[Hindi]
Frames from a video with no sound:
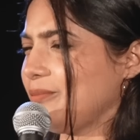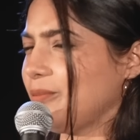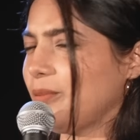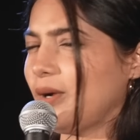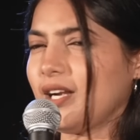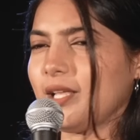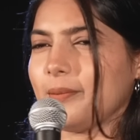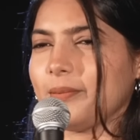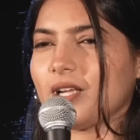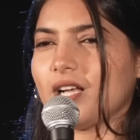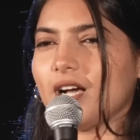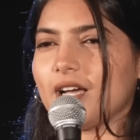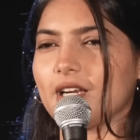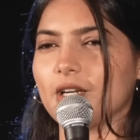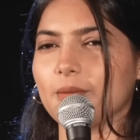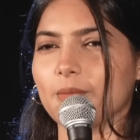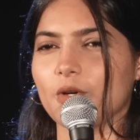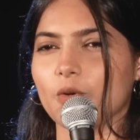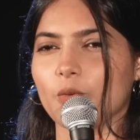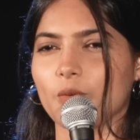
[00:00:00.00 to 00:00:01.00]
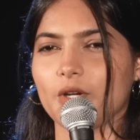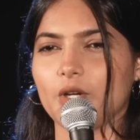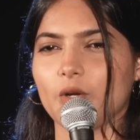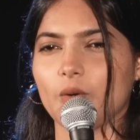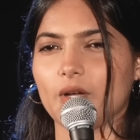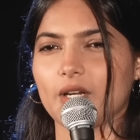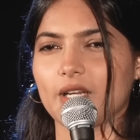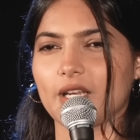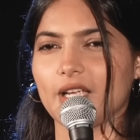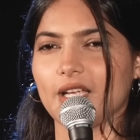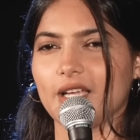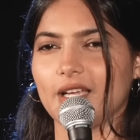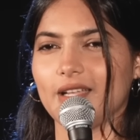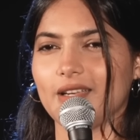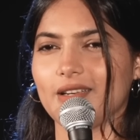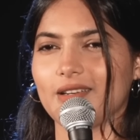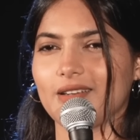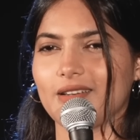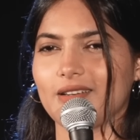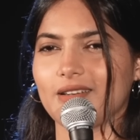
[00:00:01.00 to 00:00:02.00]
बड़ी भिखारिन बनूंगी और क्या
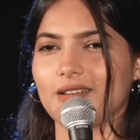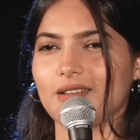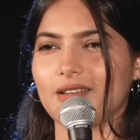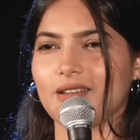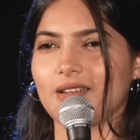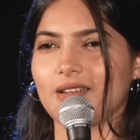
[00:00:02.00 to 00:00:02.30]
है